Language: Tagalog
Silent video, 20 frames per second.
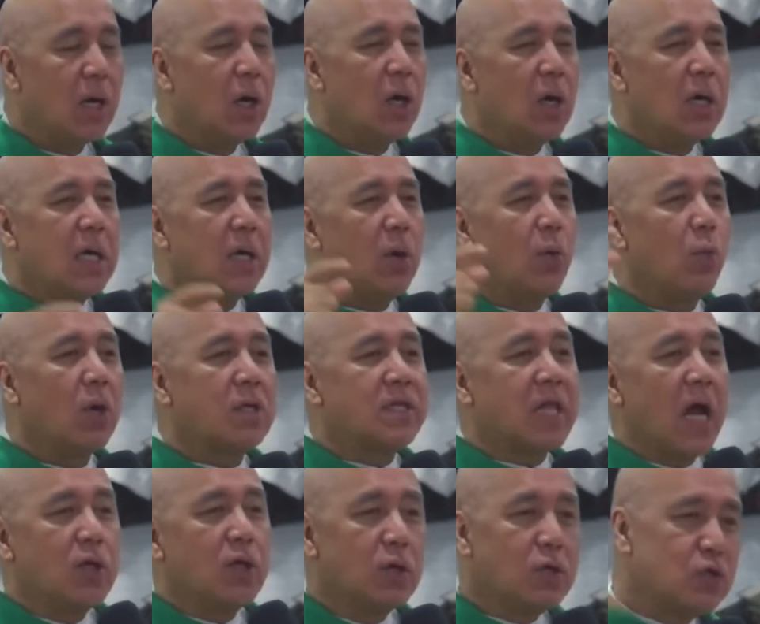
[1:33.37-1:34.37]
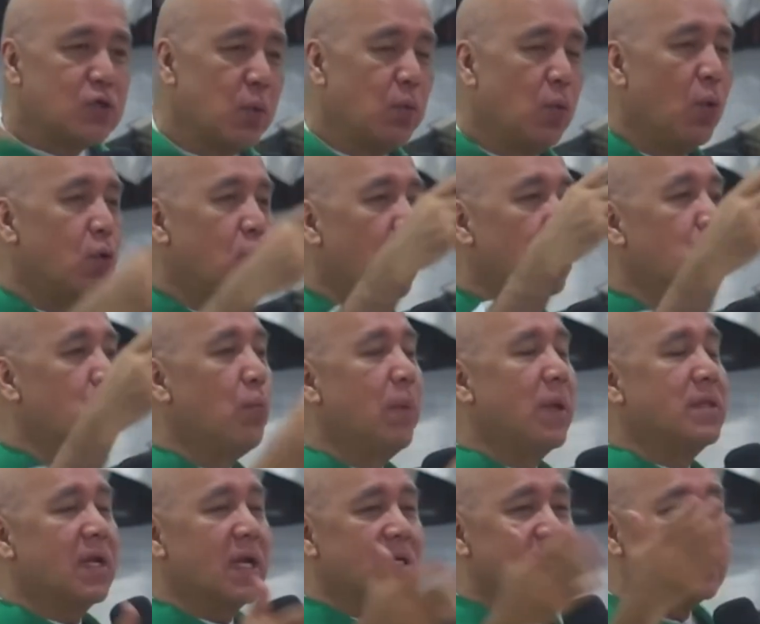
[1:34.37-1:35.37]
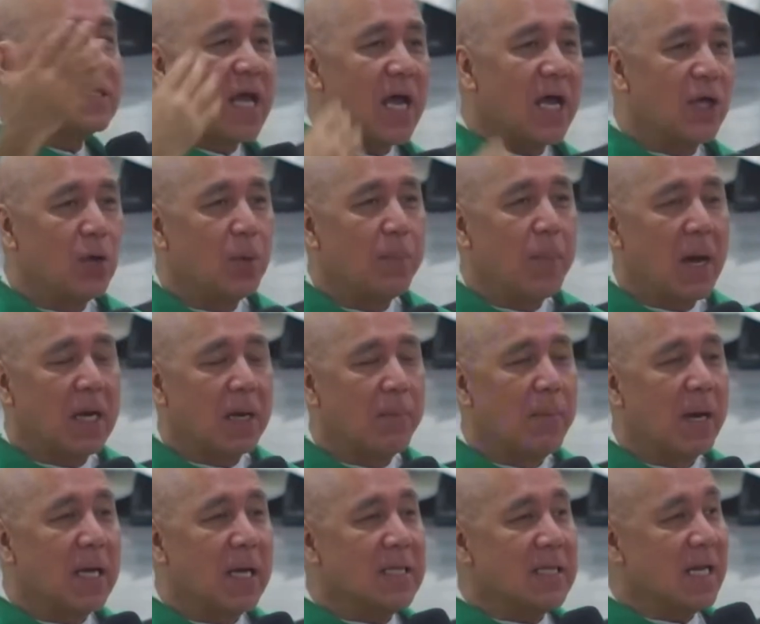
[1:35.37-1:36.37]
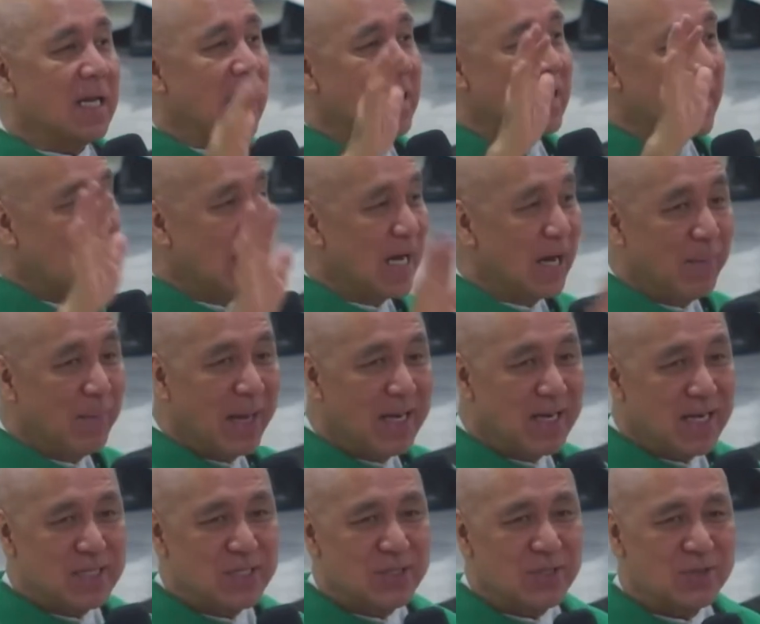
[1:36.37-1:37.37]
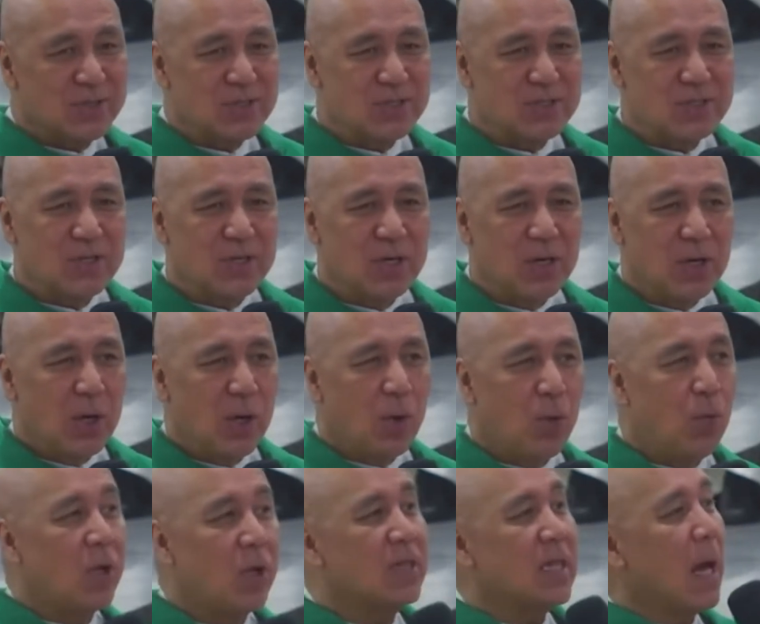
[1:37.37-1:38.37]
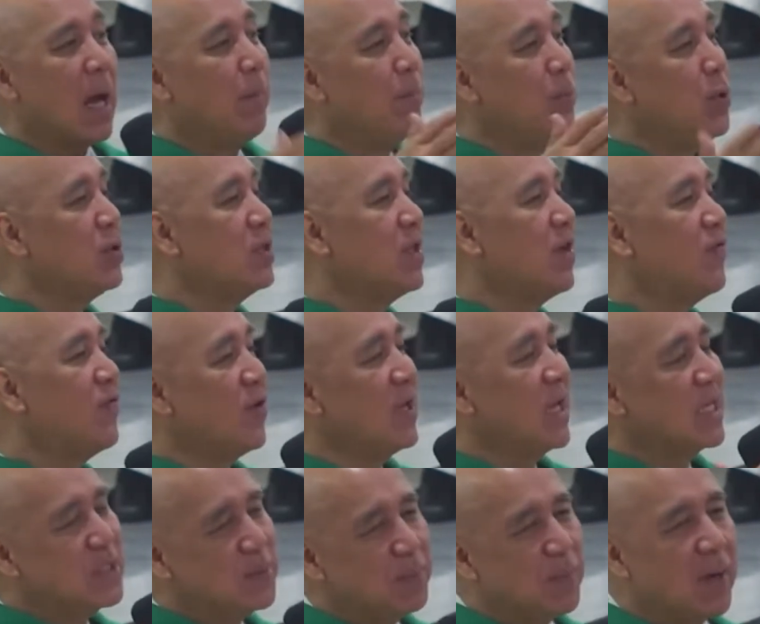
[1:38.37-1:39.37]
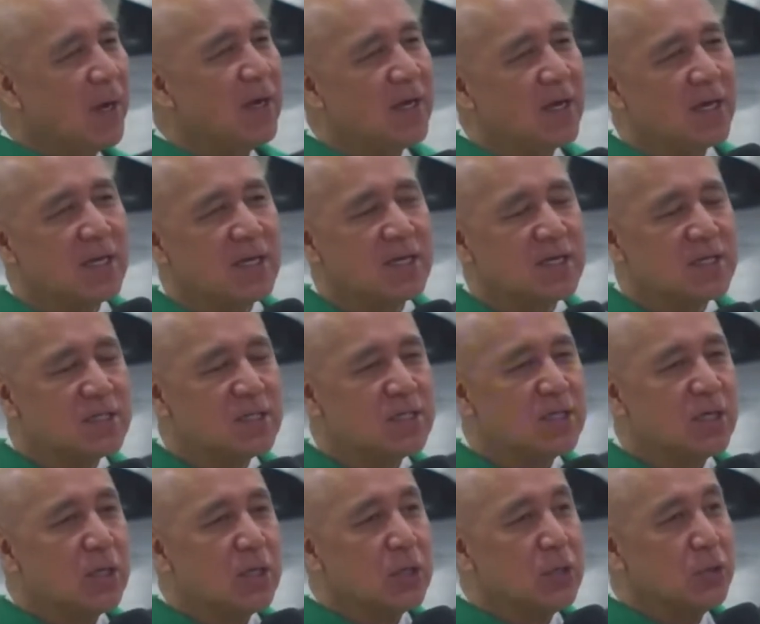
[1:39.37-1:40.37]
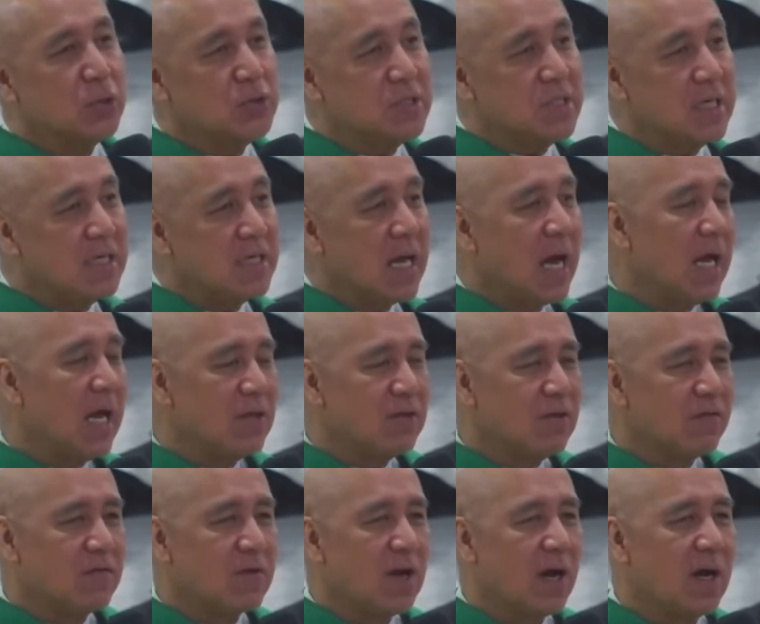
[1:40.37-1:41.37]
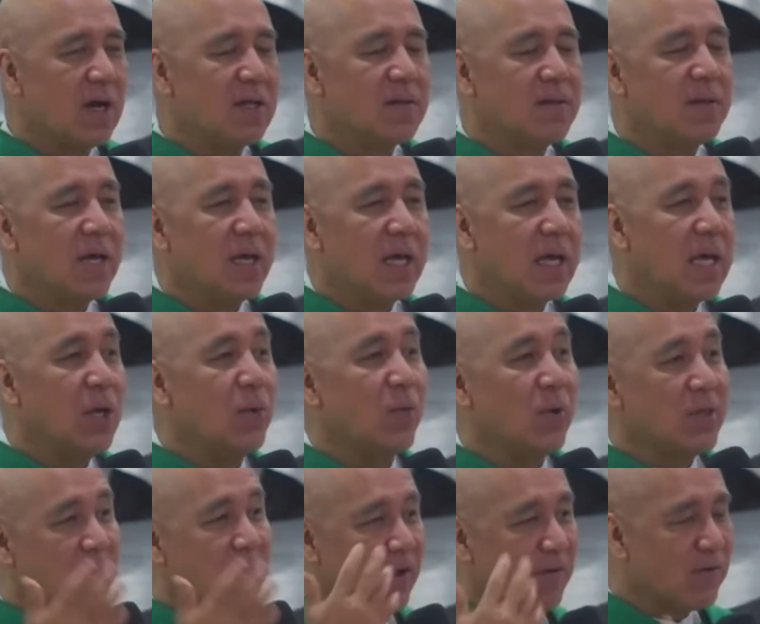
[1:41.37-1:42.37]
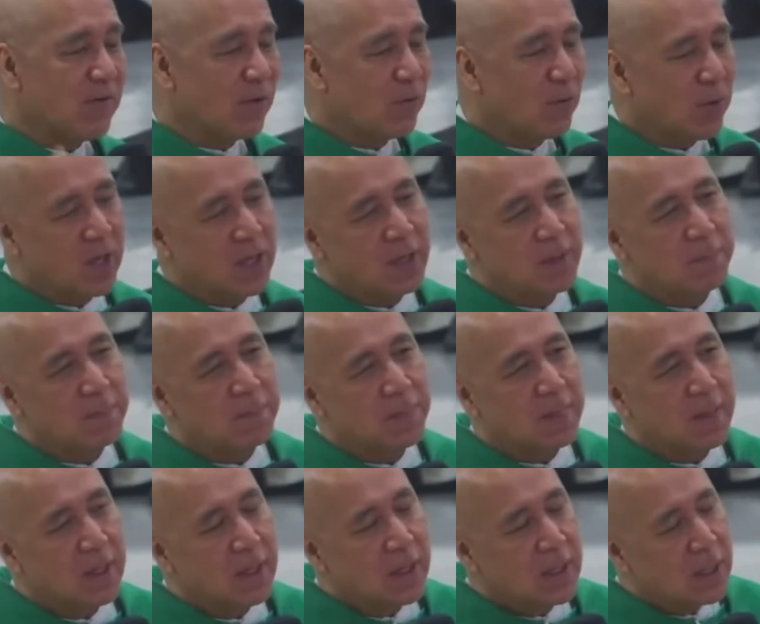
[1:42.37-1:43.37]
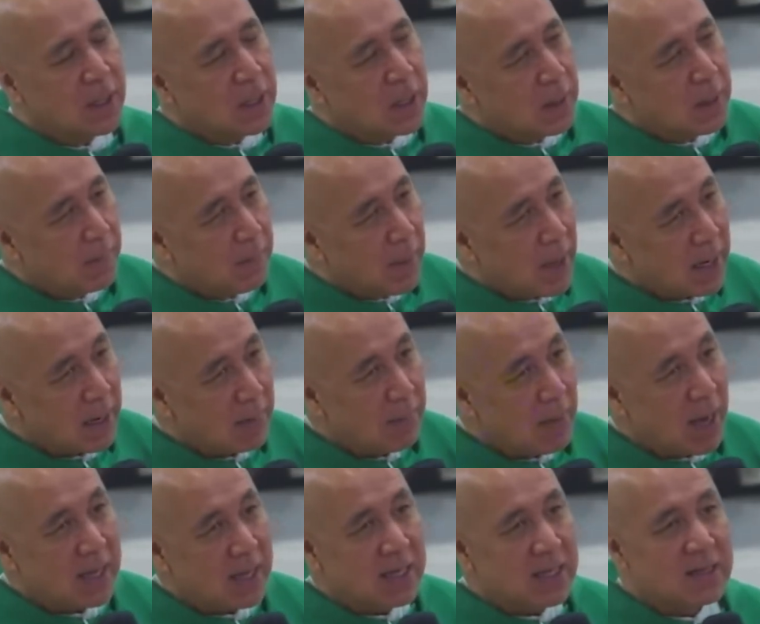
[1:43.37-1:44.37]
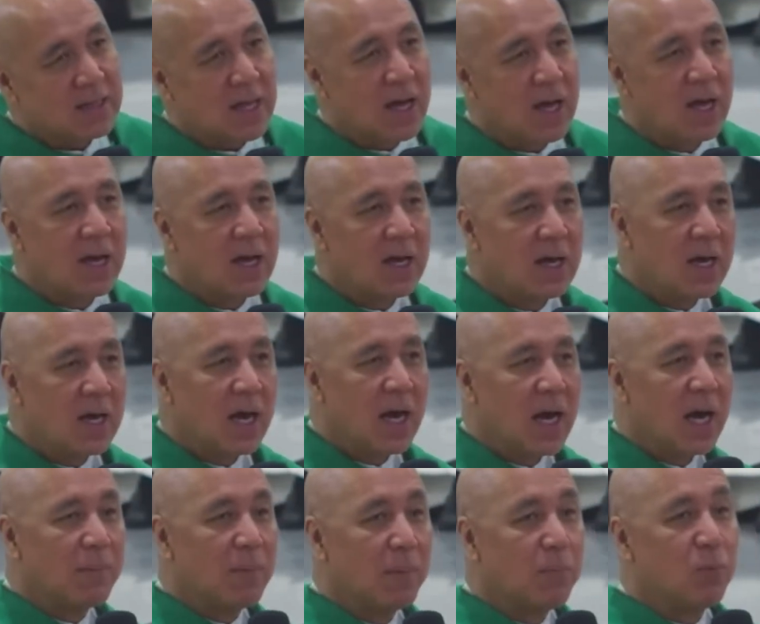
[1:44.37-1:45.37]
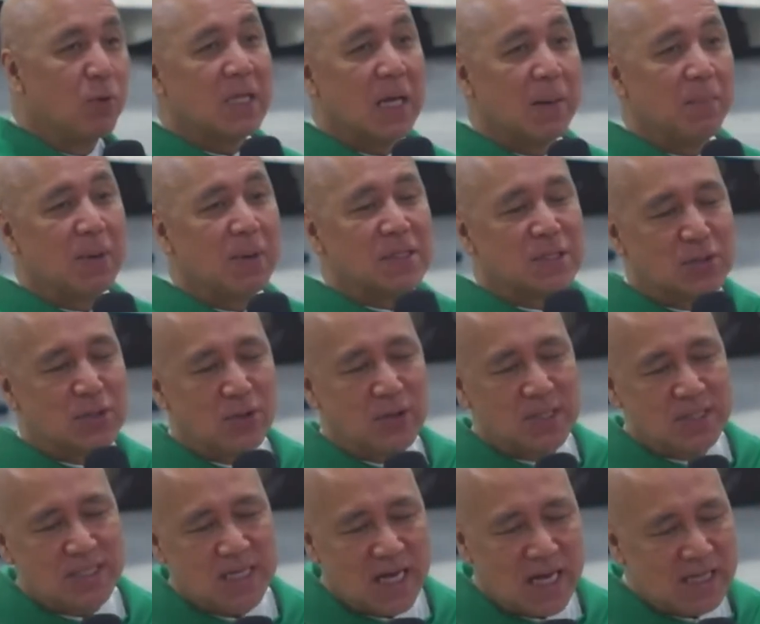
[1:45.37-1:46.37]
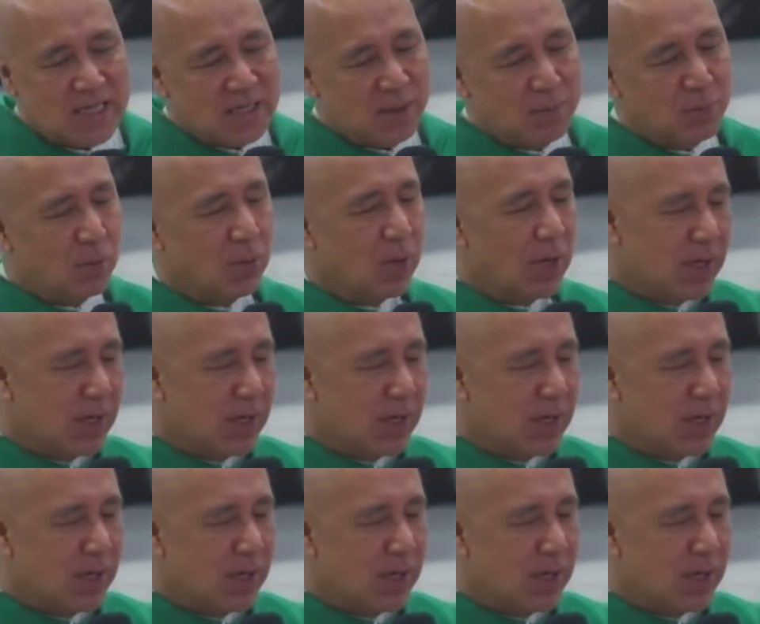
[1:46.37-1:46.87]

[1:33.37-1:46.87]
huwag tayo sumugot, umatras tayo para makita natin ang kamay ng Diyos. What a beautiful experience to see the hand of God in whatever way para makita ang mabuting pastol sa ating buhay.